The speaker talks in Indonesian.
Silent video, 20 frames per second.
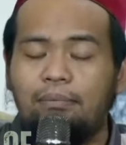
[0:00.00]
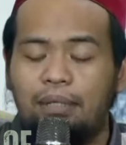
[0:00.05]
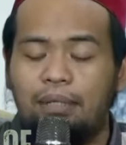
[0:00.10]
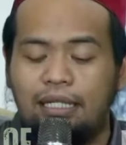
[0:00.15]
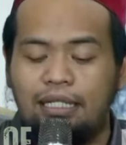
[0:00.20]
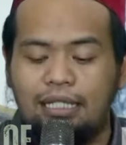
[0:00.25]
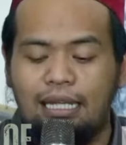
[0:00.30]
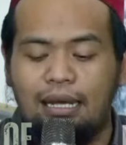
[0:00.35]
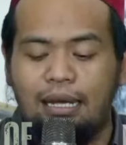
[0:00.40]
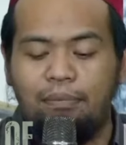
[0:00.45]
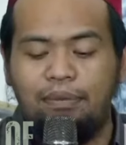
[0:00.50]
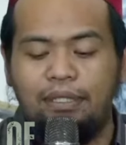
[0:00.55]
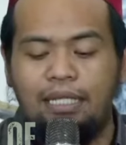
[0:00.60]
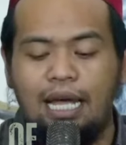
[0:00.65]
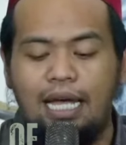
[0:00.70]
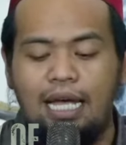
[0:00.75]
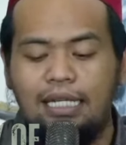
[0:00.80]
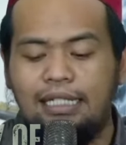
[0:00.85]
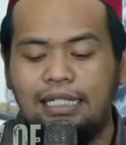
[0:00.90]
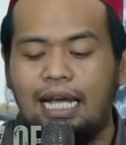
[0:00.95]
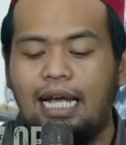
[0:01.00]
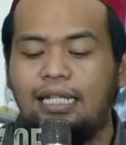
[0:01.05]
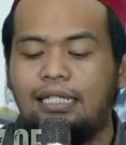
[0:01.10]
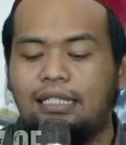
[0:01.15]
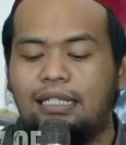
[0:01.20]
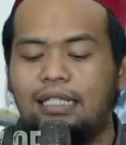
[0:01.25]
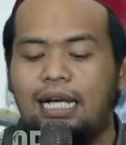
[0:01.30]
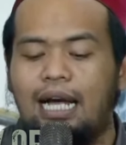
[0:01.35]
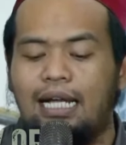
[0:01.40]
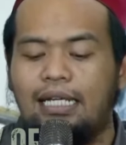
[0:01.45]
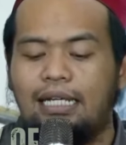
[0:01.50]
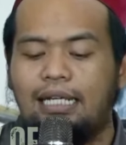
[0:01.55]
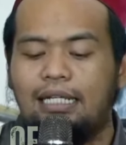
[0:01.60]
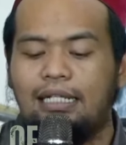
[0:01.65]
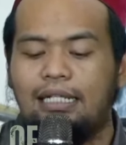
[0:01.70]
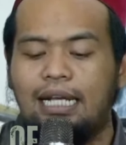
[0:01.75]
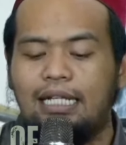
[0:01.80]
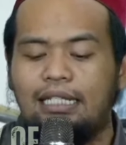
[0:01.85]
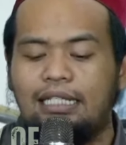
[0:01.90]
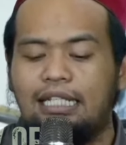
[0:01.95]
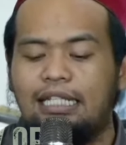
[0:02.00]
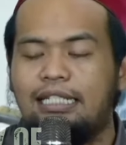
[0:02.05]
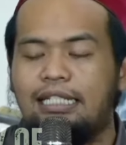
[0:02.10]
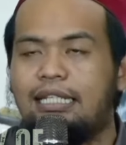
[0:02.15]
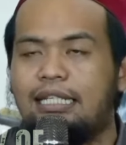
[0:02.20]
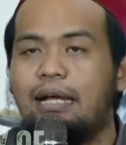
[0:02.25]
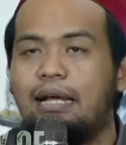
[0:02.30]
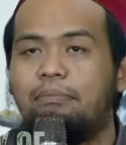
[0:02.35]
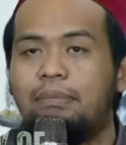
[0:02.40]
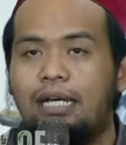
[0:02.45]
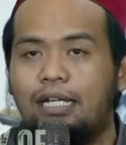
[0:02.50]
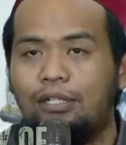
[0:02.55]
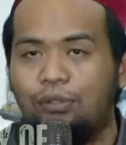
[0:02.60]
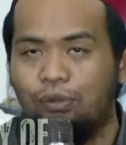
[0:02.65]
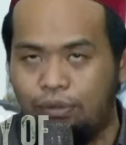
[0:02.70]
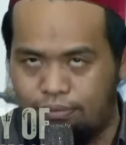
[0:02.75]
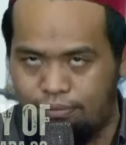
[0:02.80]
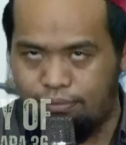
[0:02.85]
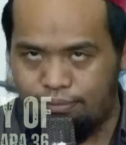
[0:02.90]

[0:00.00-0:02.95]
bersabda ya'ti 'alan nasi zamanun